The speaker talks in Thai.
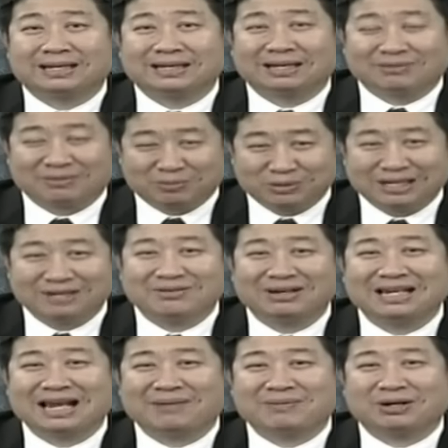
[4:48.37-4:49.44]
ในวันพรุ่งนี้วัน
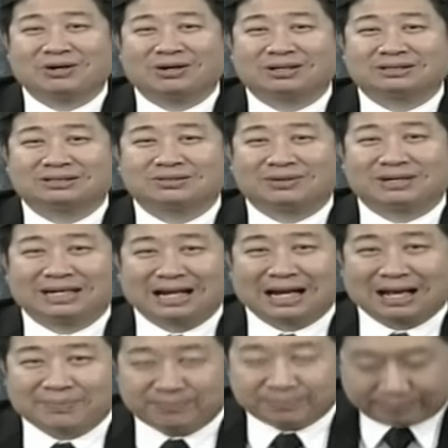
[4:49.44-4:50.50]
นี้ลาไปก่อนสวัสดีค
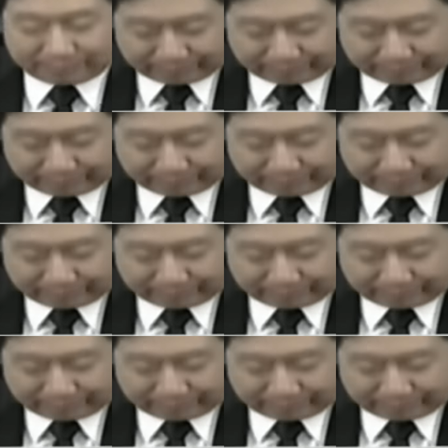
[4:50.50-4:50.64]
รับ